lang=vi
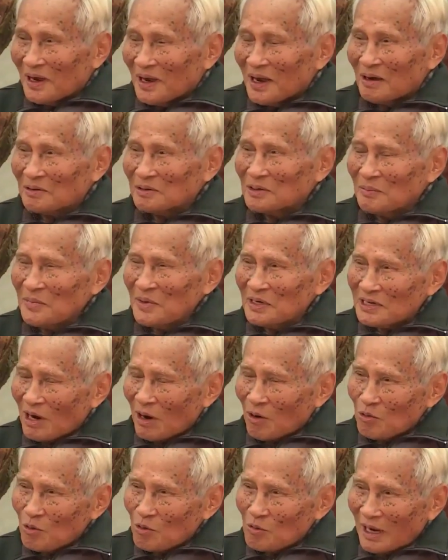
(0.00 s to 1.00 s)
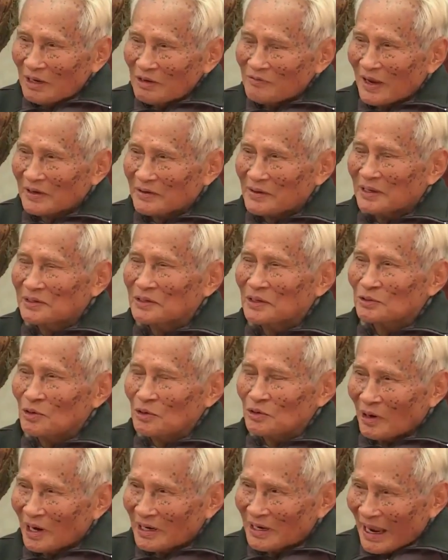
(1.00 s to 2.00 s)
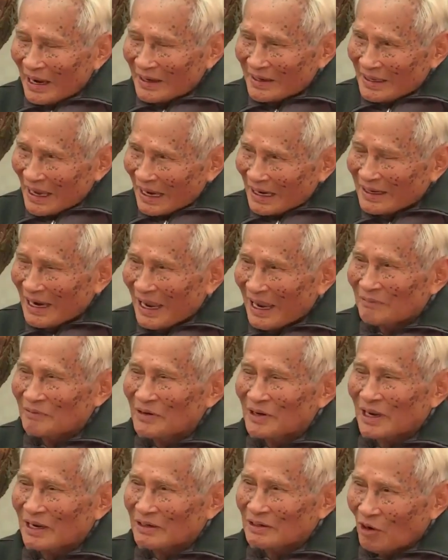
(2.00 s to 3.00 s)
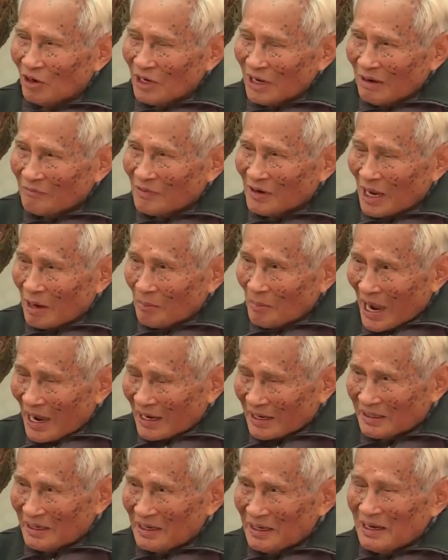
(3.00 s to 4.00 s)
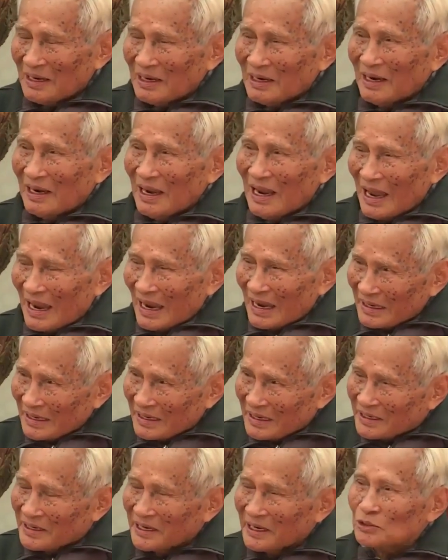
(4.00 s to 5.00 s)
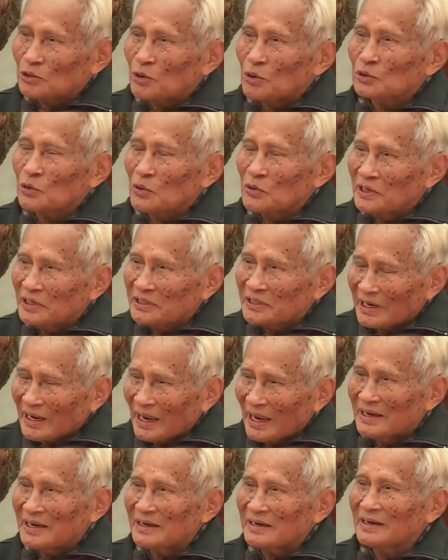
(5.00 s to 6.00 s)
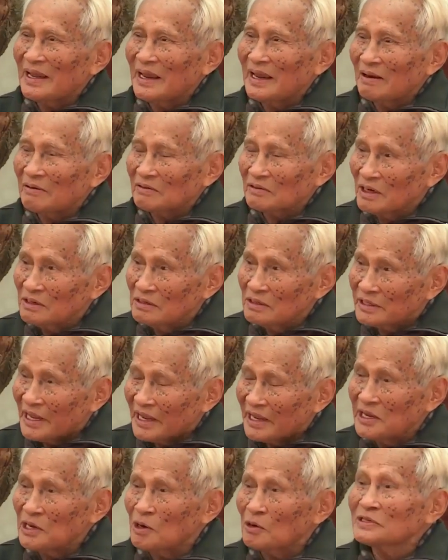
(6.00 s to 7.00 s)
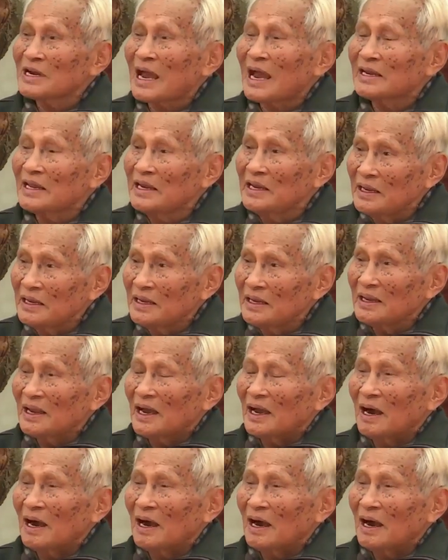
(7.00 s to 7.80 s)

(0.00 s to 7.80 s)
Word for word: À, cho nên sau lúc anh phát hiện thì tôi nói lại, nhắc lại, nói lại với các bạn là ý kiến của tôi như thế này để đừng để hiểu sai đi.